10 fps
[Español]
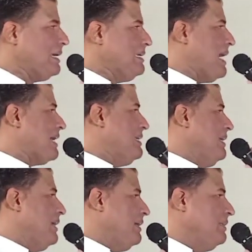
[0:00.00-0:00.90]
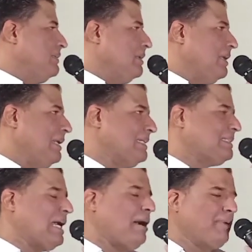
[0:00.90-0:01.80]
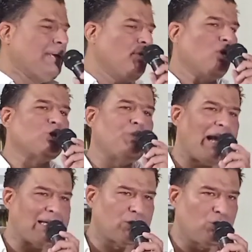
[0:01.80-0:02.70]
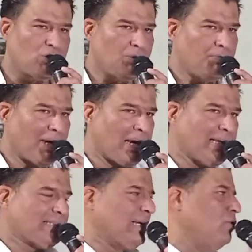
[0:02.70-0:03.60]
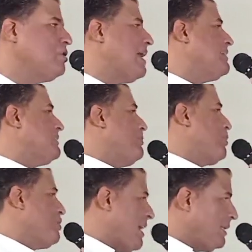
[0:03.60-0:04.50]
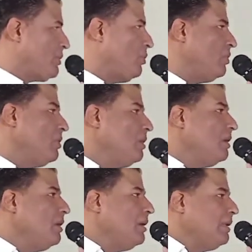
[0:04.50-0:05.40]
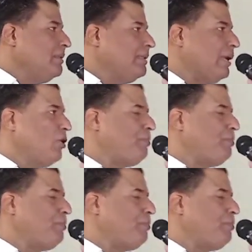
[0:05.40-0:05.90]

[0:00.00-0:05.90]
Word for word: y a quien les abrimos los brazos para que se una a este proyecto de los